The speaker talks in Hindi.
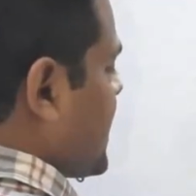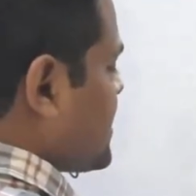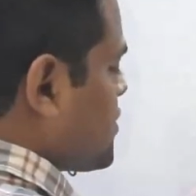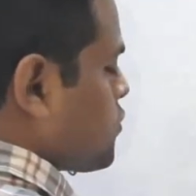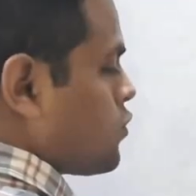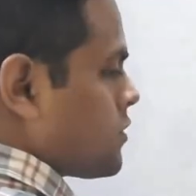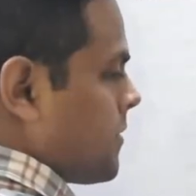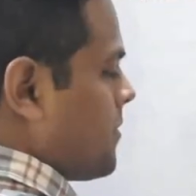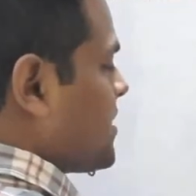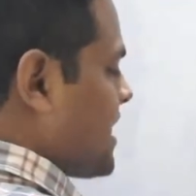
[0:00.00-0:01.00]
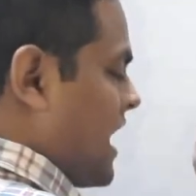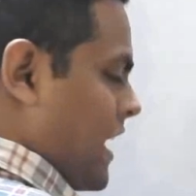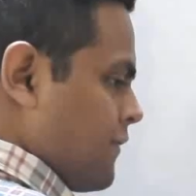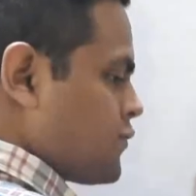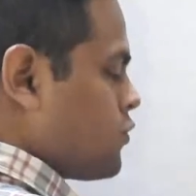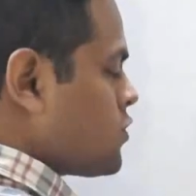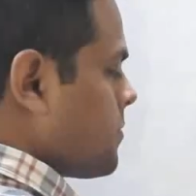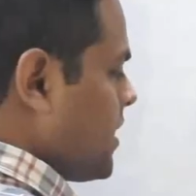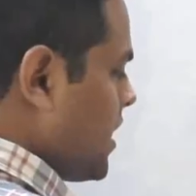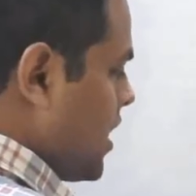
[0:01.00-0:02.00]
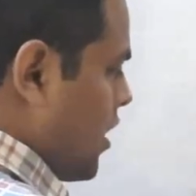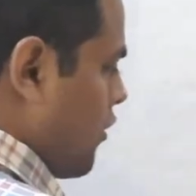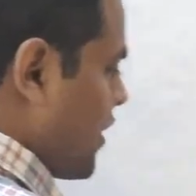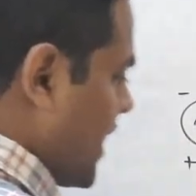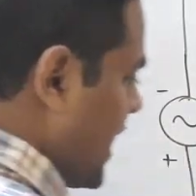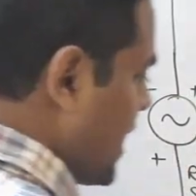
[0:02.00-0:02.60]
इस एसी सोर्स में मतलब आरएफ सोर्स में और